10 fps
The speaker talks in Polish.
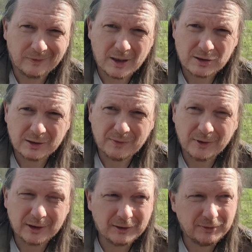w każdej
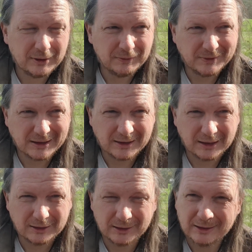wolnej chwili w
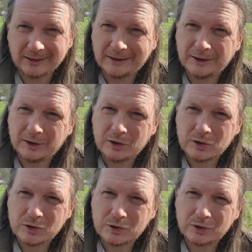zasadzie,
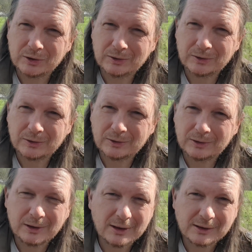czy
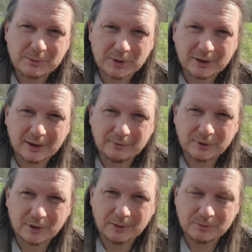kiedy jesteś przed
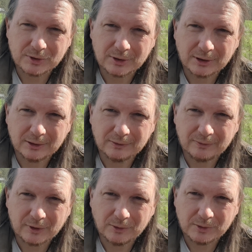telewizorem, czy kiedy
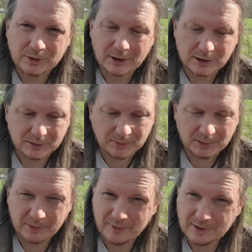wykonujesz jakieś
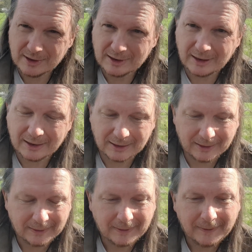mniej poważne zadania,
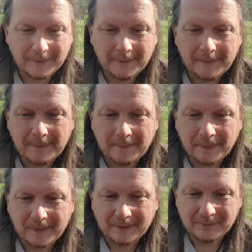
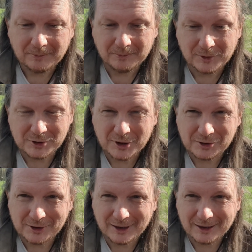myjesz
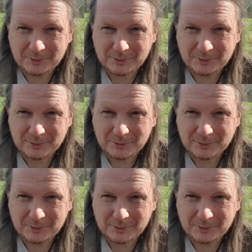naczynia,